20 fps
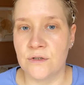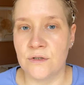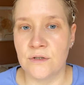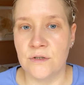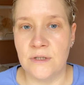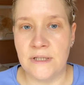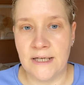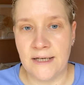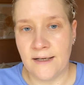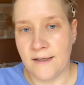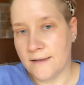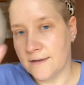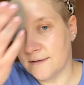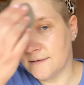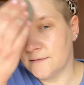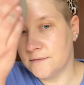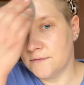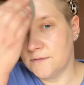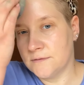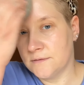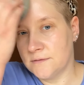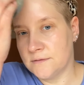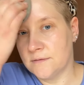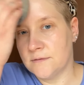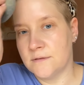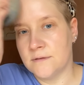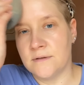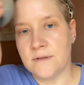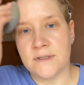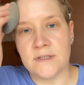Ja,
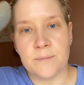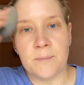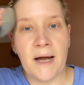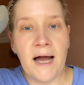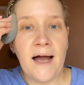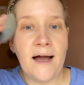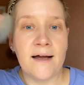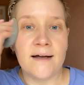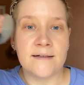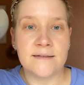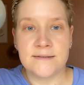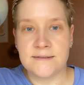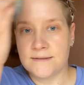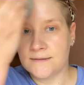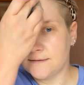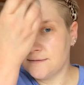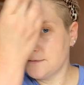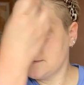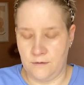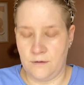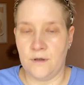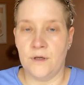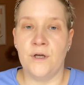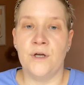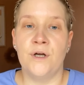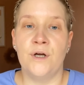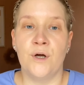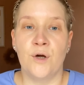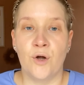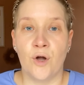ich mag's.
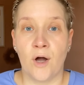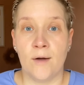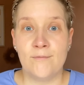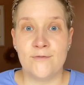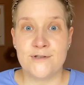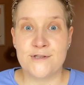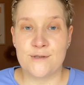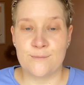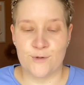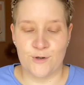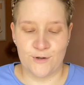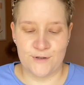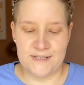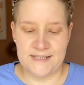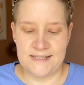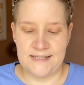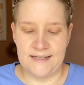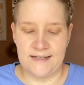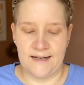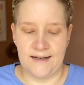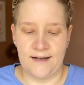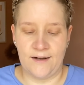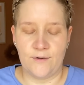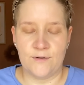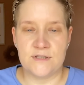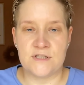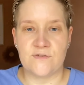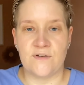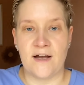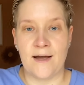Kommen wir zum Concealer.
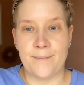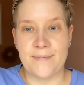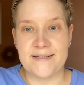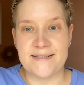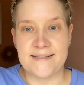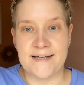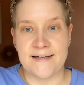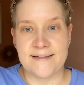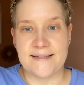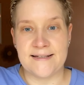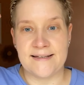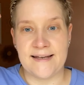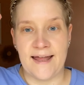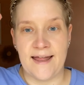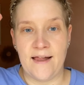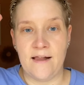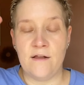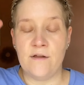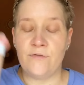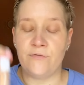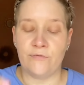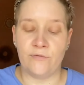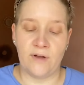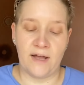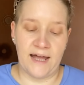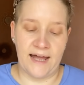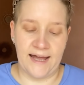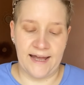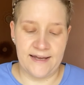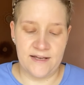Und zwar habe ich da den ELF
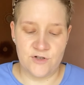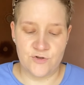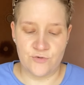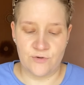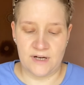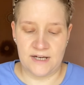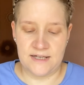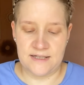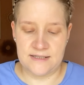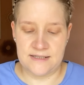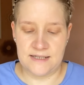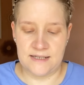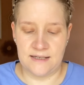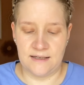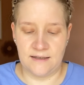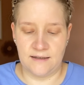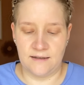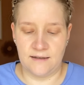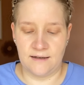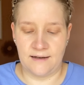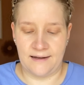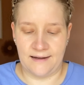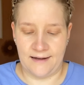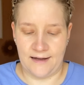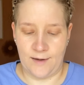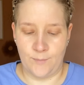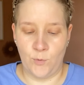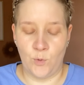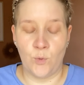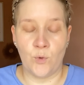Hydrating
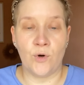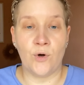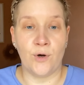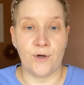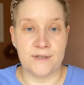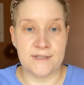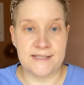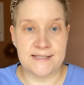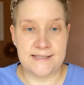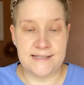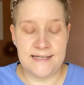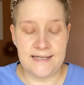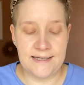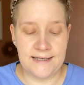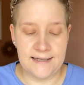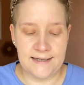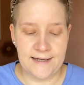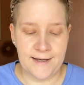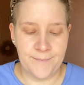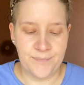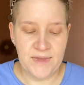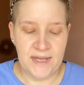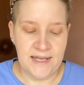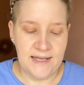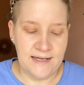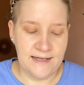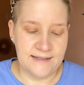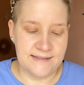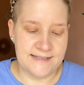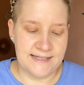Camo Concealer.
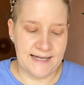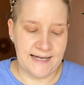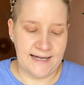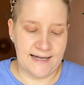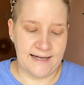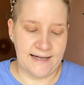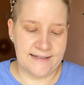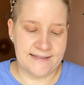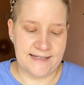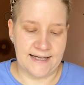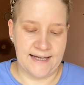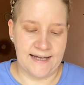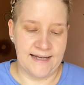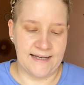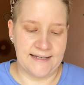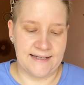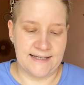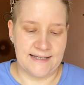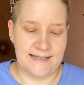Der hat ein